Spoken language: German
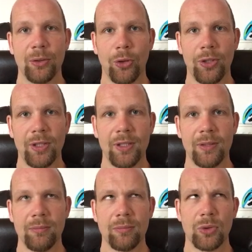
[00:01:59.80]

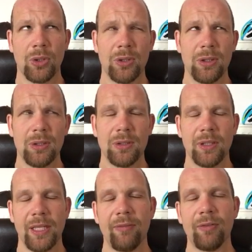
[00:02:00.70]
Gondele. Gondele?
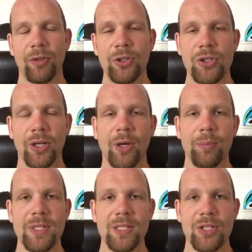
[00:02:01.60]
Nee, wir wollen schon auch
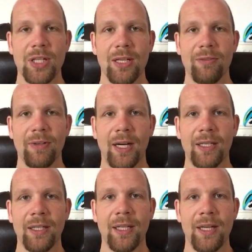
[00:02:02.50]
ein bisschen schneller
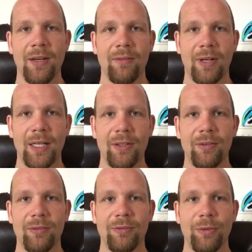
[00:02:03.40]
fahren,
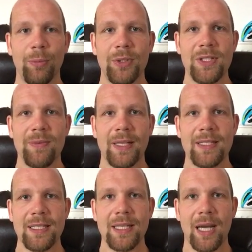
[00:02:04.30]
weil
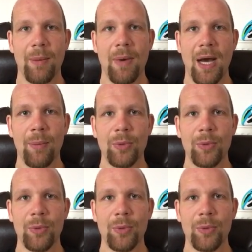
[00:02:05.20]
25 km/h